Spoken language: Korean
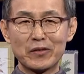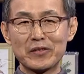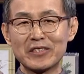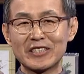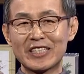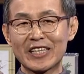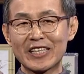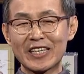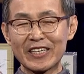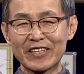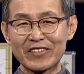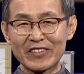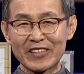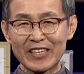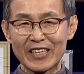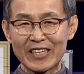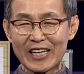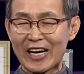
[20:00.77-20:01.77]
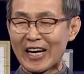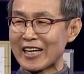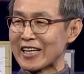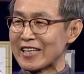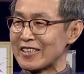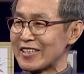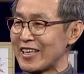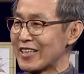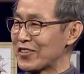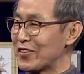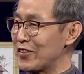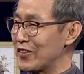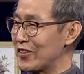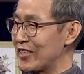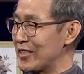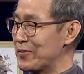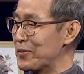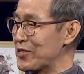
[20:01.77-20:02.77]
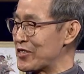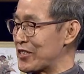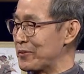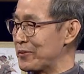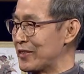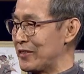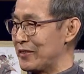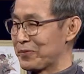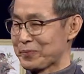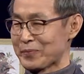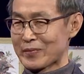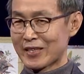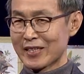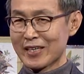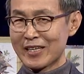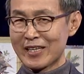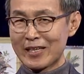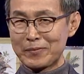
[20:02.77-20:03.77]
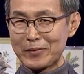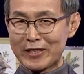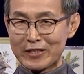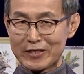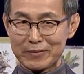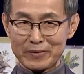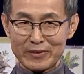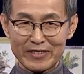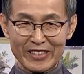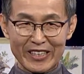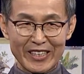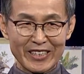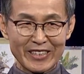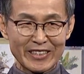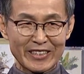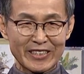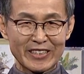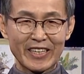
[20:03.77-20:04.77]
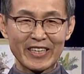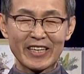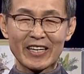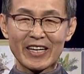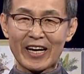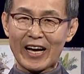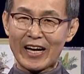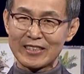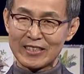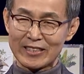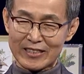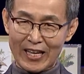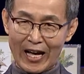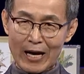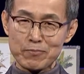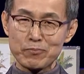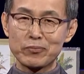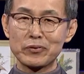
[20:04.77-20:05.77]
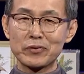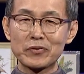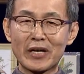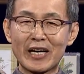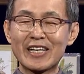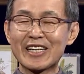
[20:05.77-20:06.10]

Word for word: 오늘 제가 이렇게 강의를 하고 있는 이 모습은 아마 여러분들이 제가 가, 앞으로